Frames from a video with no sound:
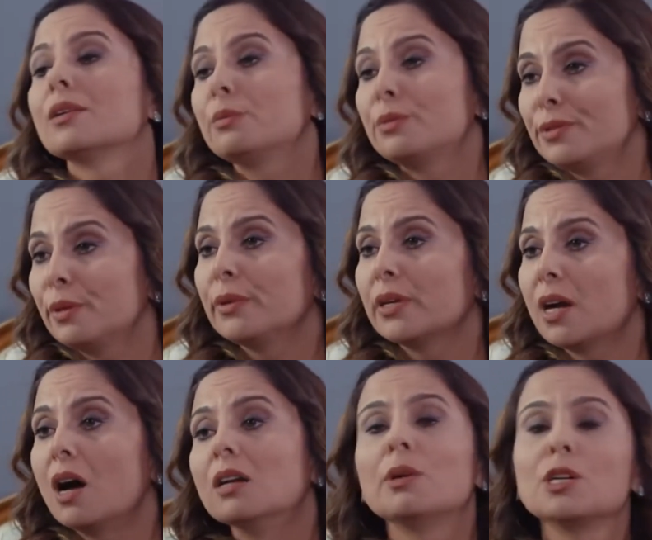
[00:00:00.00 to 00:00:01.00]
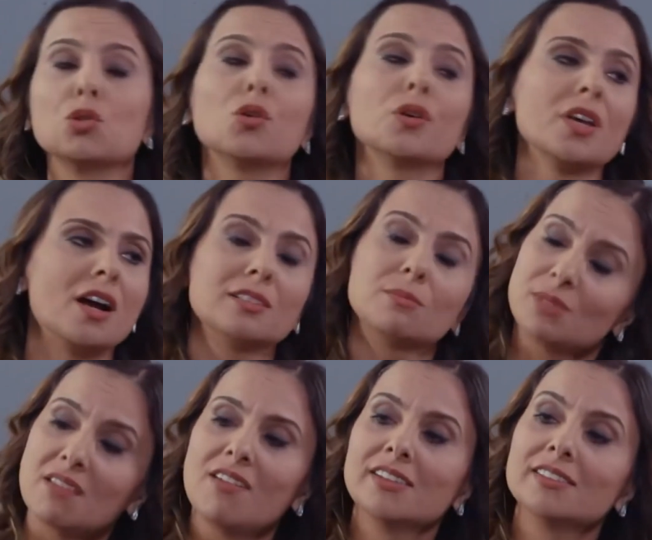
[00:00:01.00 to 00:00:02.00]
ايه معك حق عمران بحب
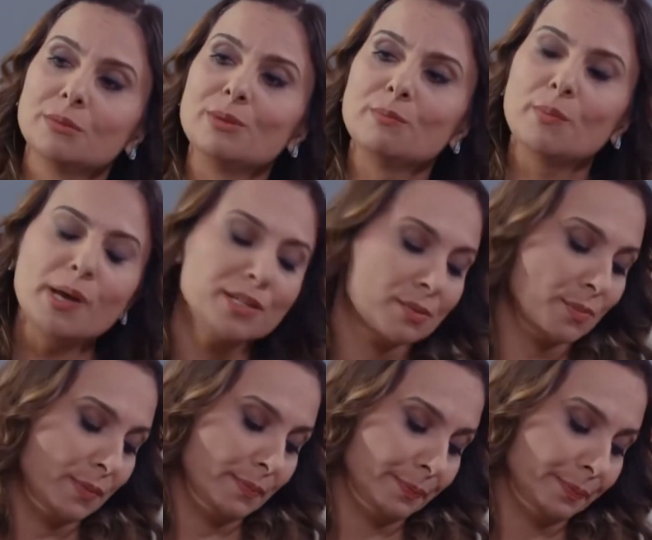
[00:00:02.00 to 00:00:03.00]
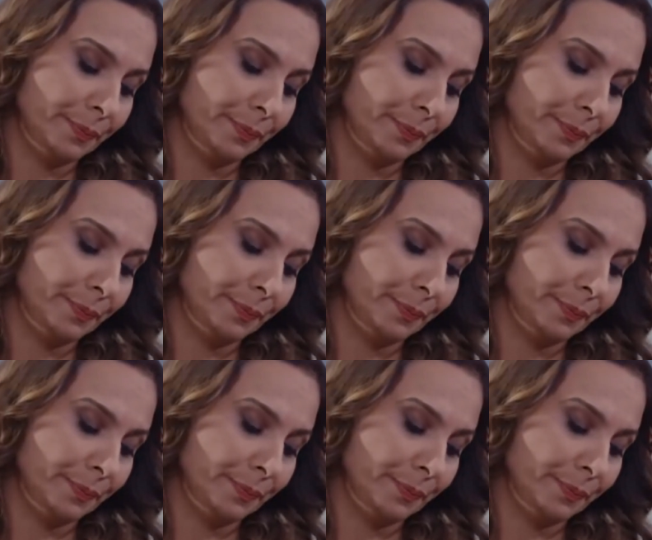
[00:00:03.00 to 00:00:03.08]
يساعد العالم وما بيقصر